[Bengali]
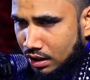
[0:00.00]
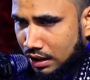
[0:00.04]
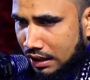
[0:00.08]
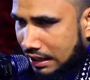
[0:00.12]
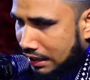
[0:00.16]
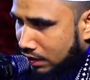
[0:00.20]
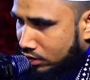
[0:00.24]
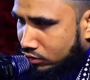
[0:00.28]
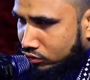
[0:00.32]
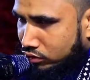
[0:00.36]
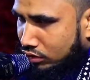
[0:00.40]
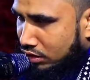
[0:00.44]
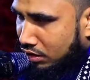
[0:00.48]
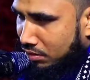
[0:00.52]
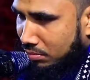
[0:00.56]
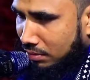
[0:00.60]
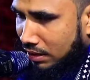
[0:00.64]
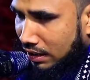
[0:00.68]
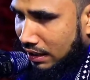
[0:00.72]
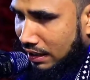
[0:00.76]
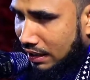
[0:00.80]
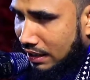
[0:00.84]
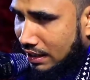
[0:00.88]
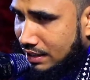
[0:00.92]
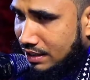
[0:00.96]
আরো জোরে
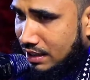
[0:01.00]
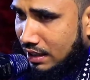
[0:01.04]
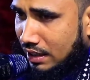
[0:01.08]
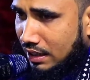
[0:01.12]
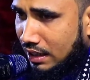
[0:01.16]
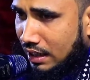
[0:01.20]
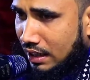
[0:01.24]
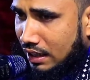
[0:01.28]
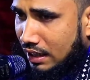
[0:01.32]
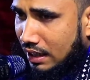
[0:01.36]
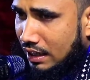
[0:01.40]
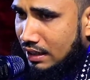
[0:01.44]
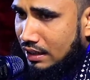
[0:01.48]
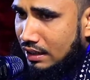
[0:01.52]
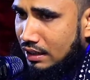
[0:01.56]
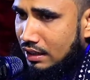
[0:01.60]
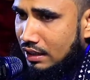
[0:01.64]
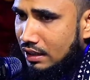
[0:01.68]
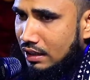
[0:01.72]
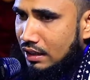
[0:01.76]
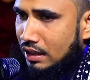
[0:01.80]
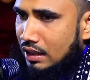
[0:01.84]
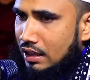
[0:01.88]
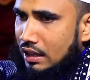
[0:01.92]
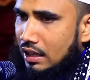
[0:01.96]
বলেন আসে না নাই
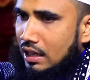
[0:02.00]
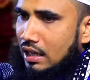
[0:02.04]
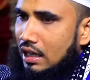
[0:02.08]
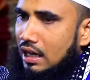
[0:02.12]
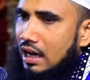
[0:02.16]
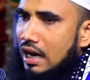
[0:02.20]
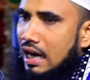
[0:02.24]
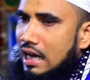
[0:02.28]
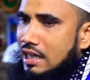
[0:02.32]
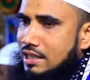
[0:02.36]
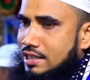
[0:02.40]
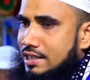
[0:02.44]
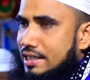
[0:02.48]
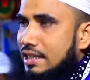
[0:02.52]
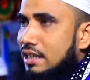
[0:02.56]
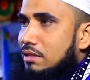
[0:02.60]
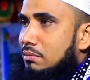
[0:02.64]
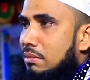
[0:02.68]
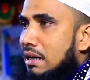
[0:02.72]
আজকের